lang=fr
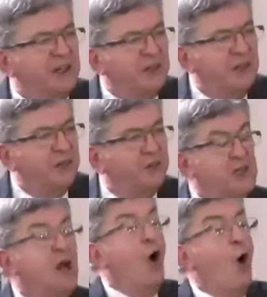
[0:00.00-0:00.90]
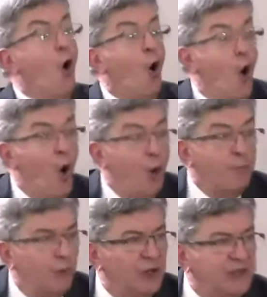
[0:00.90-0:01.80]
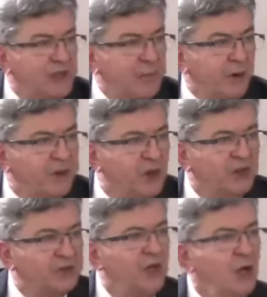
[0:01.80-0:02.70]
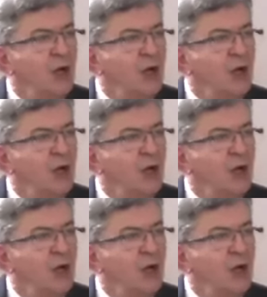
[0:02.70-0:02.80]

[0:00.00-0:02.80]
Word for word: signifie rompre les dépendances,